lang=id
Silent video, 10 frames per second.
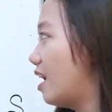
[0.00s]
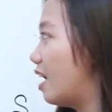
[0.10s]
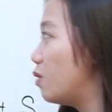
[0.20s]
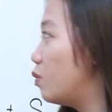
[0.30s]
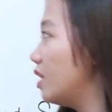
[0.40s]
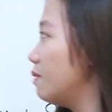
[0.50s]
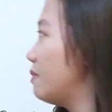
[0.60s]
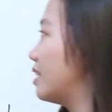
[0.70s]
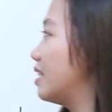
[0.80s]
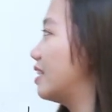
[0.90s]
I will
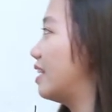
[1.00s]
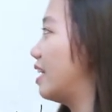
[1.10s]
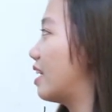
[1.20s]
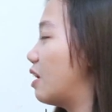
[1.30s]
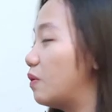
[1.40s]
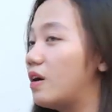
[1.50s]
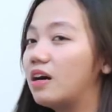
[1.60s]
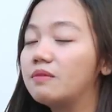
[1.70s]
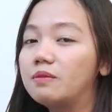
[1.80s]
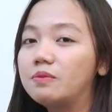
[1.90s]
make a cake. Aku
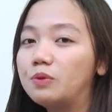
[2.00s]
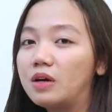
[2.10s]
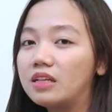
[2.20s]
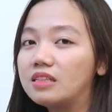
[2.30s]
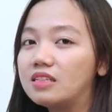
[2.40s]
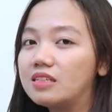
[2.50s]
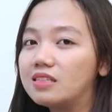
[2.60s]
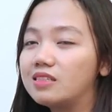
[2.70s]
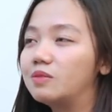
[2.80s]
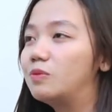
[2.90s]
akan membuat
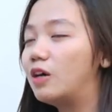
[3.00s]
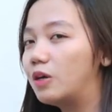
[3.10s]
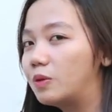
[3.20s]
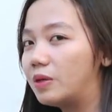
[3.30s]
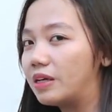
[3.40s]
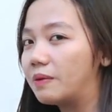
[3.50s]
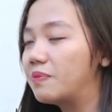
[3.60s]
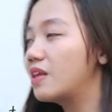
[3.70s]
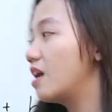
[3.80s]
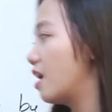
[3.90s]
sebuah kue.
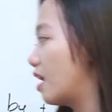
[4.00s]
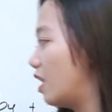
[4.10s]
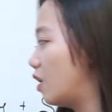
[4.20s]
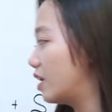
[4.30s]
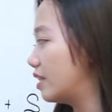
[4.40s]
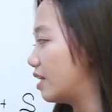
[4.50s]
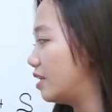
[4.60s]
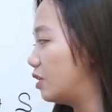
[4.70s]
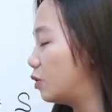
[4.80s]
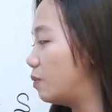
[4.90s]
Kalau
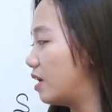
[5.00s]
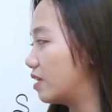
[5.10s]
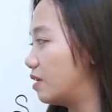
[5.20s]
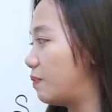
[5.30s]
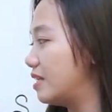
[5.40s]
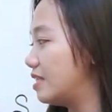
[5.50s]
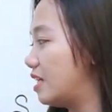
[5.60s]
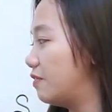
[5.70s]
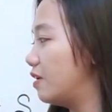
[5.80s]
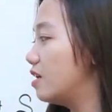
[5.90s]
kita dirubah ke
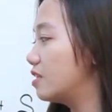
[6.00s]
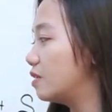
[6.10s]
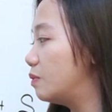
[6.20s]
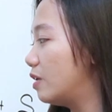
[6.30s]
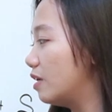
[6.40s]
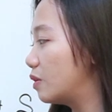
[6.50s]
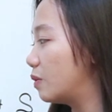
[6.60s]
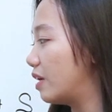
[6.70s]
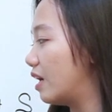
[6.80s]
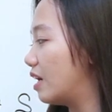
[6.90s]
pasif, sebuah
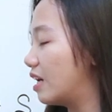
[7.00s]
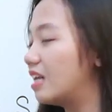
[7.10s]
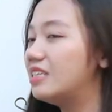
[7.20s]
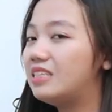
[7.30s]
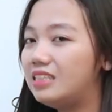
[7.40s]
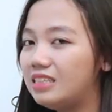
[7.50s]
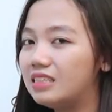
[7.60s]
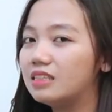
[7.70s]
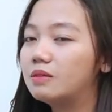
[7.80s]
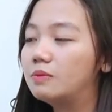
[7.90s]
kue akan
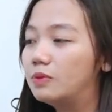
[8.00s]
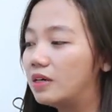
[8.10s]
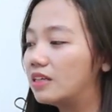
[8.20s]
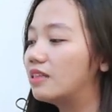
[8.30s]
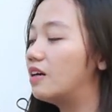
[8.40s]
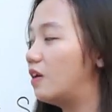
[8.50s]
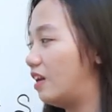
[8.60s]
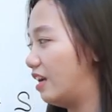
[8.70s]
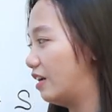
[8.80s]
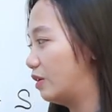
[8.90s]
dibuat
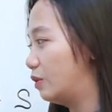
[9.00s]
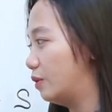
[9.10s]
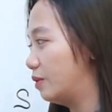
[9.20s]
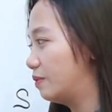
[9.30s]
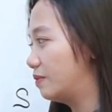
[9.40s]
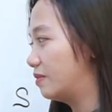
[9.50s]
olehku.